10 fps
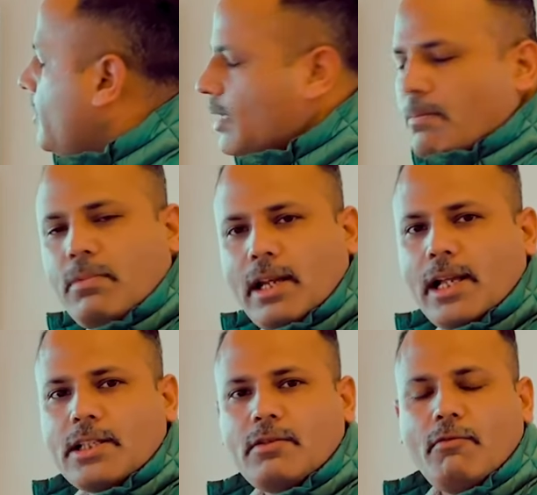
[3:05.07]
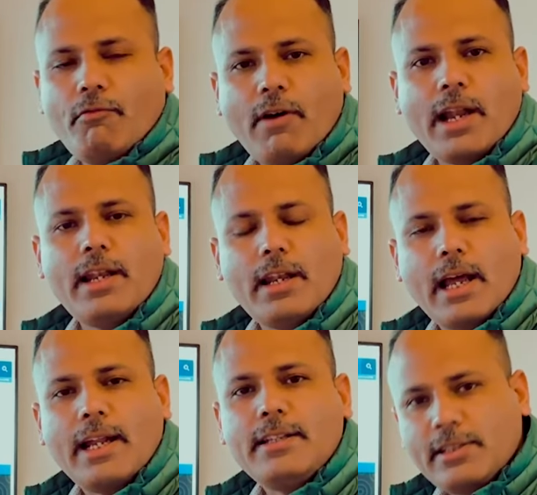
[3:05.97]
सब क्लास वन
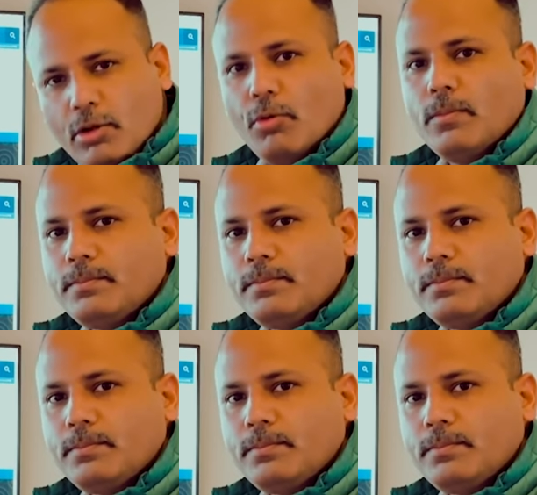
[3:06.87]
नाइन जीरो